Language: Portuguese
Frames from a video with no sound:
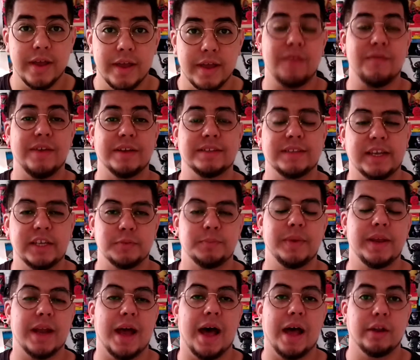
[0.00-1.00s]
vai ser
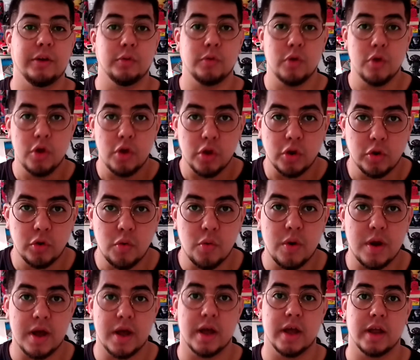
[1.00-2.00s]
inspirado no
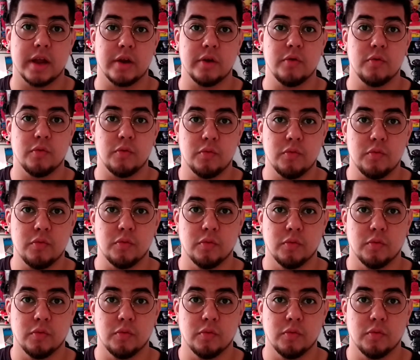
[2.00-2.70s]
ano